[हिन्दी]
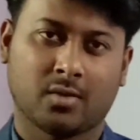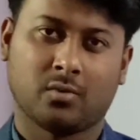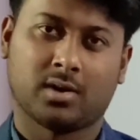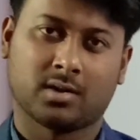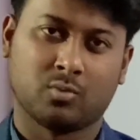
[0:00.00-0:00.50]

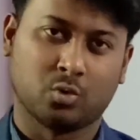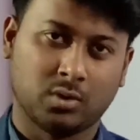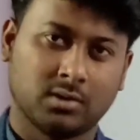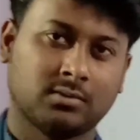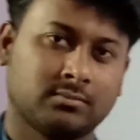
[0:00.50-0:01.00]
वर्गमूल
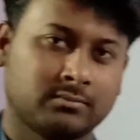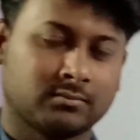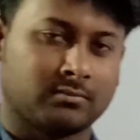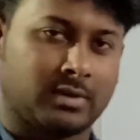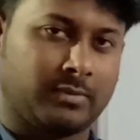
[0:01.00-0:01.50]

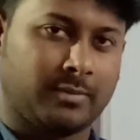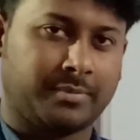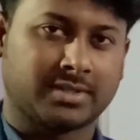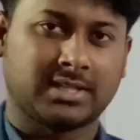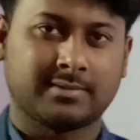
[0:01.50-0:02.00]
हमने
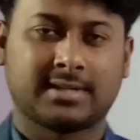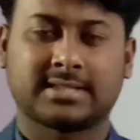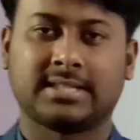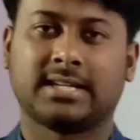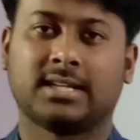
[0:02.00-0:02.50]
पिछली बार
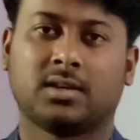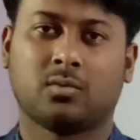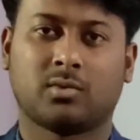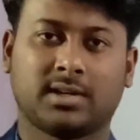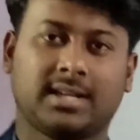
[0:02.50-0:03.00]
सीखा था
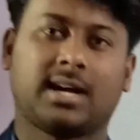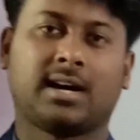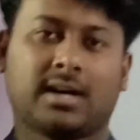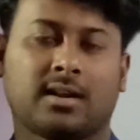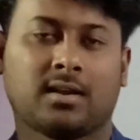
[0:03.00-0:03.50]
व्हाट
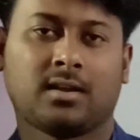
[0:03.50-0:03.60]
आर